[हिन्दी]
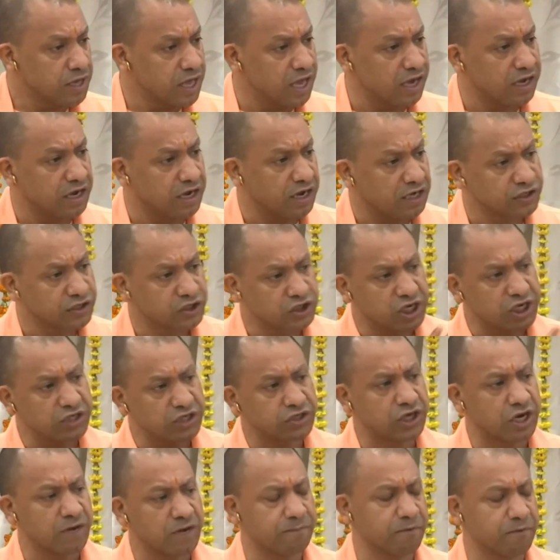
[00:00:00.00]
एक अच्छे
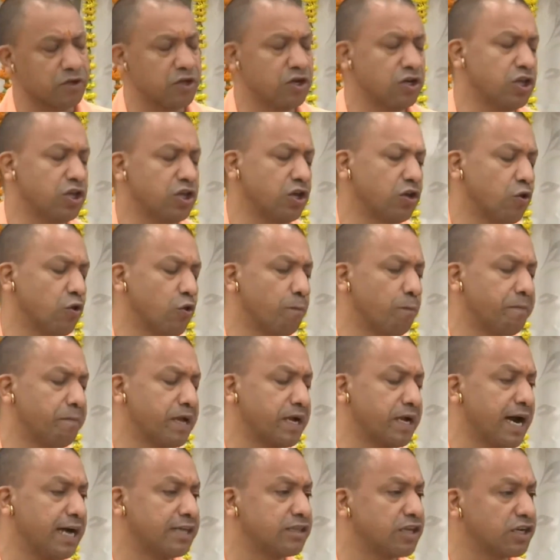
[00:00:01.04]
जनप्रतिनिधि के रूप में
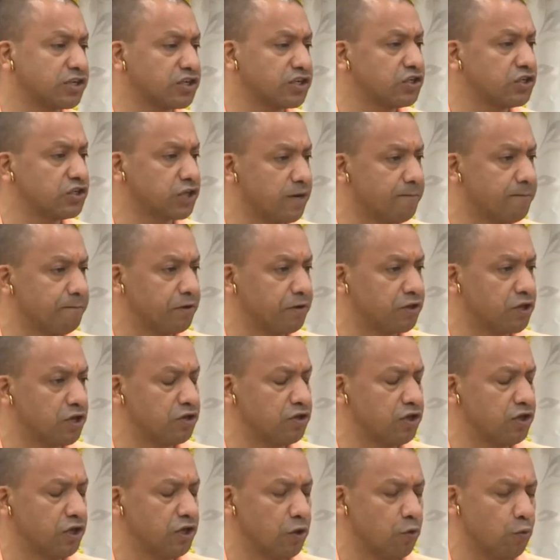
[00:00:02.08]
एक आदर्श
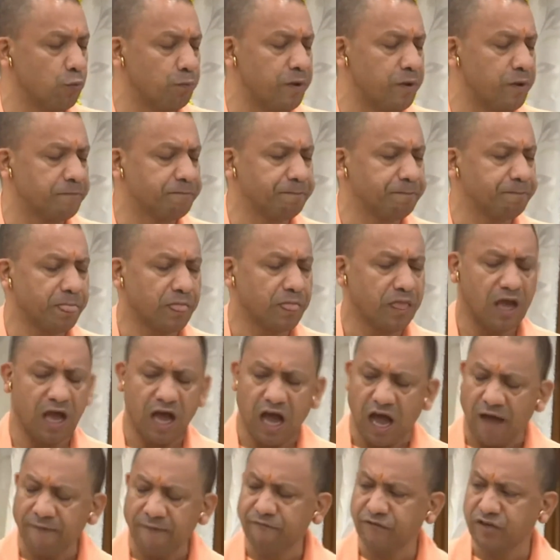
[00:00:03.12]
जनप्रतिनिधि के रूप में
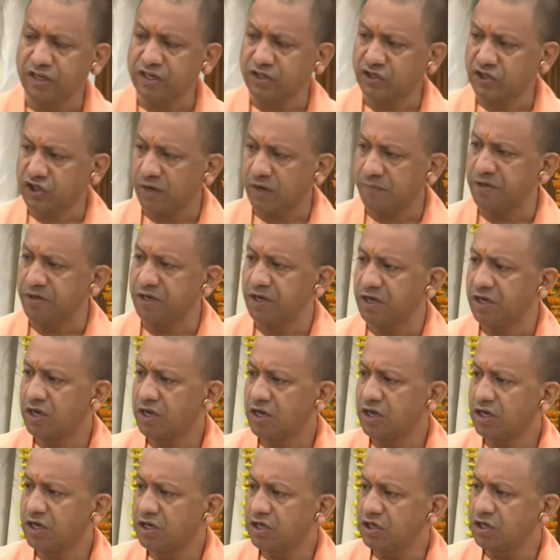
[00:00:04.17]
आपकी छवि
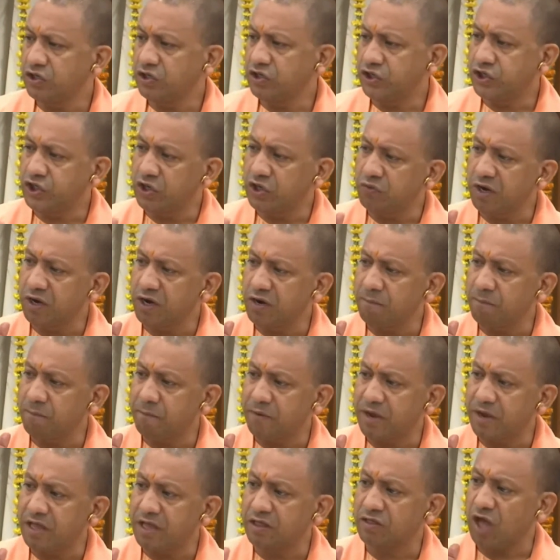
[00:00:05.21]
जीवन
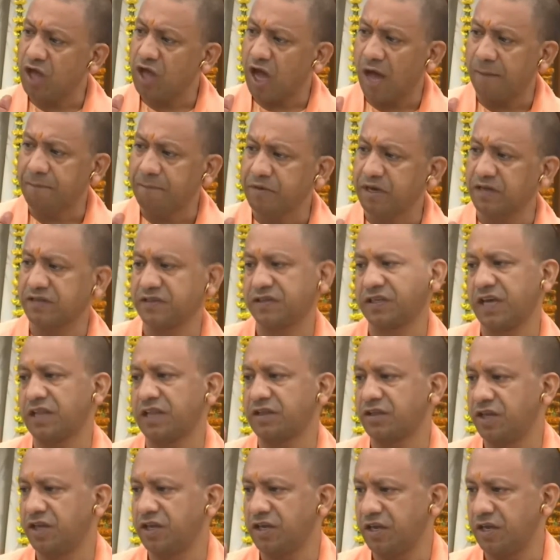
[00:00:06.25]
पर्यंत आपका
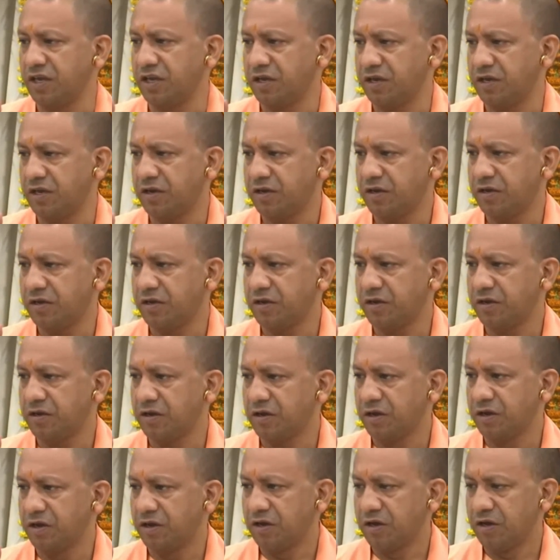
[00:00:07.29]
साथ देगी
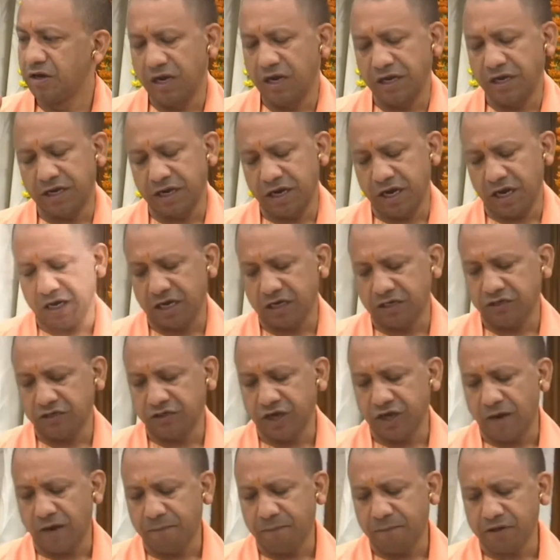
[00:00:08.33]
लेकिन अगर
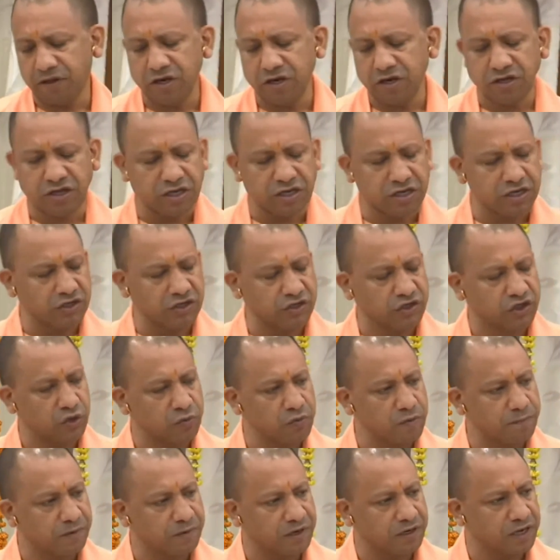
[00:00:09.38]
जनप्रतिनिधि की
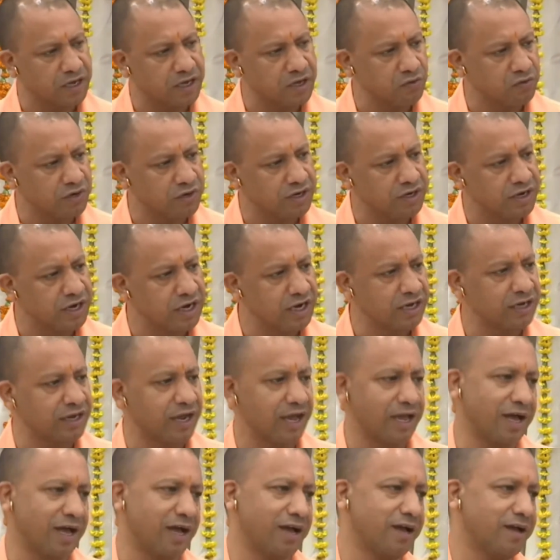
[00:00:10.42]
छवि पर कहीं कोई डेंट
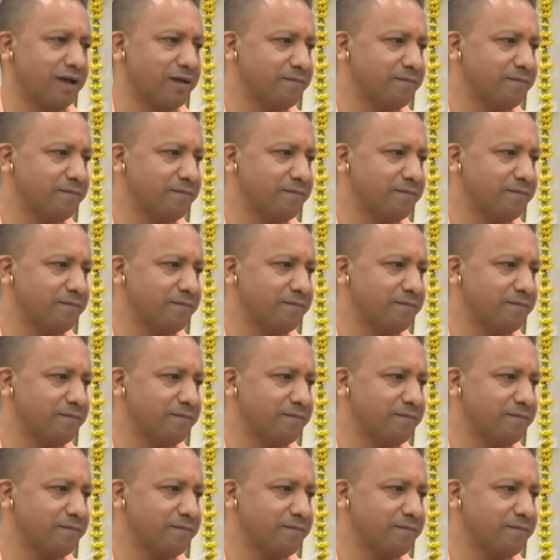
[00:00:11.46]
आया